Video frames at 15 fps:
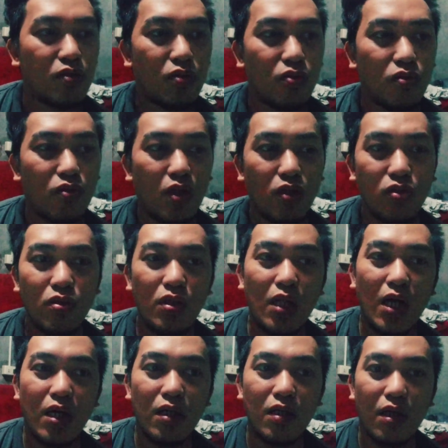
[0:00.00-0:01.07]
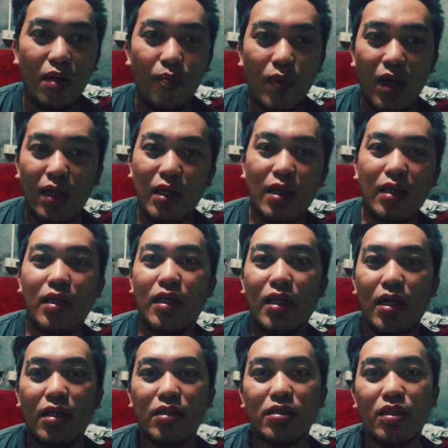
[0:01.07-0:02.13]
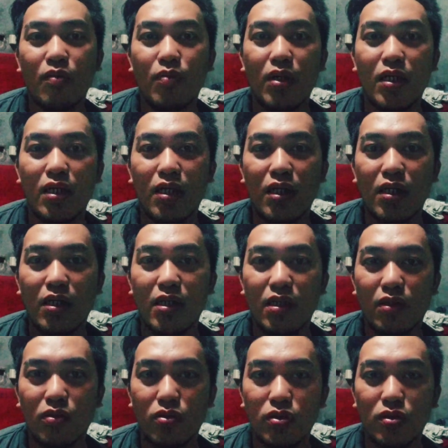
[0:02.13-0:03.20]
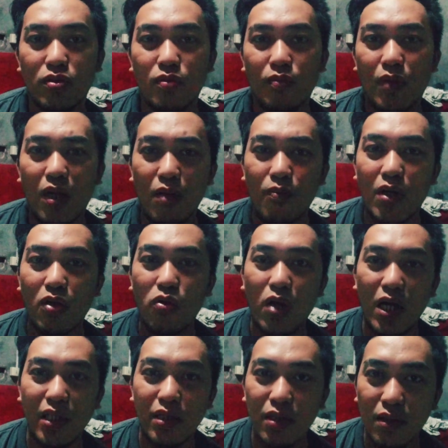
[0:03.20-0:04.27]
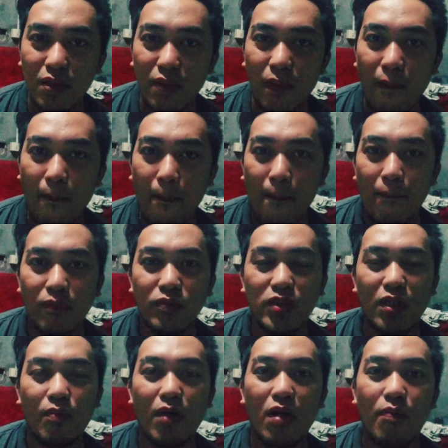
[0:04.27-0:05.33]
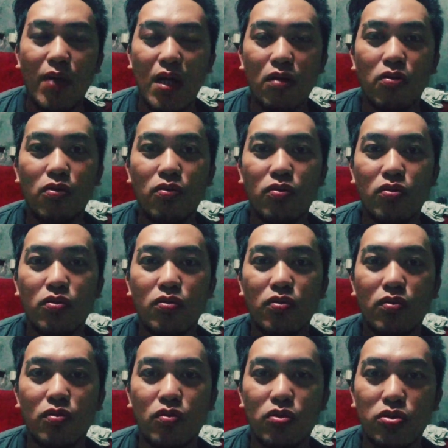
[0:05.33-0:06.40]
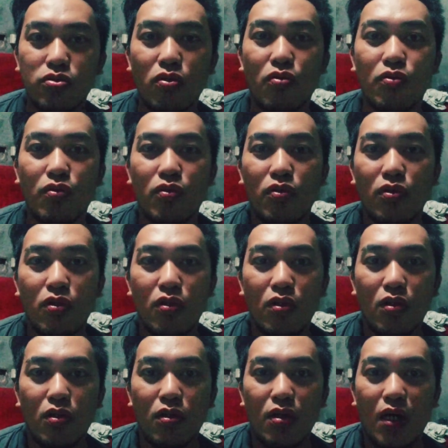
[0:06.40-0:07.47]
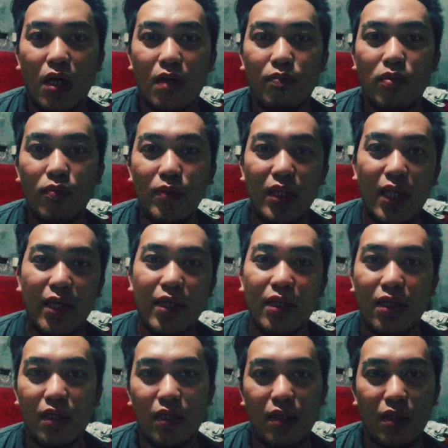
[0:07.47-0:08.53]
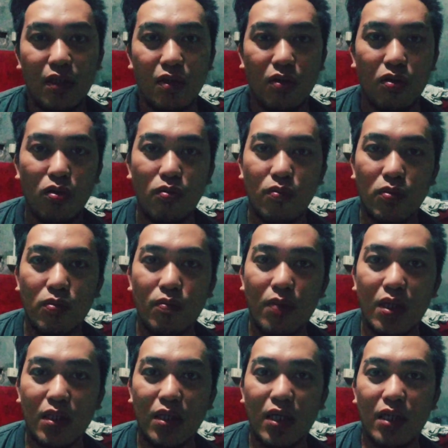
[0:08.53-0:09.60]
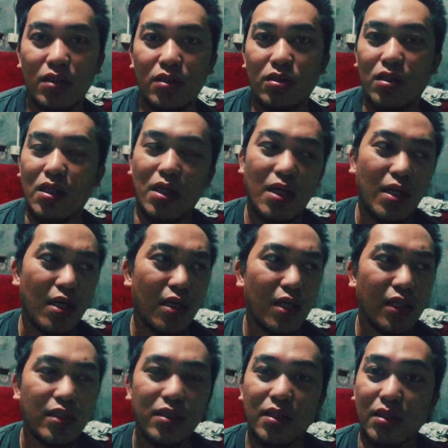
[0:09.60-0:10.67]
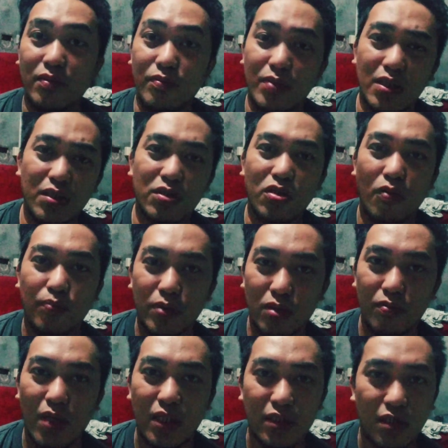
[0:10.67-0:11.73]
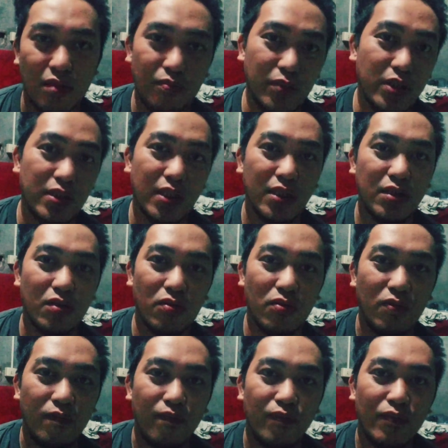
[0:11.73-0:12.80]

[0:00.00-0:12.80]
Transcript: So, ayun lang, uh, paalala lang sa mga, gust, mga baguhan, sa mga bagong gustong uh, bumili o mag uh, ice cream, mag soft serve ice cream business, no?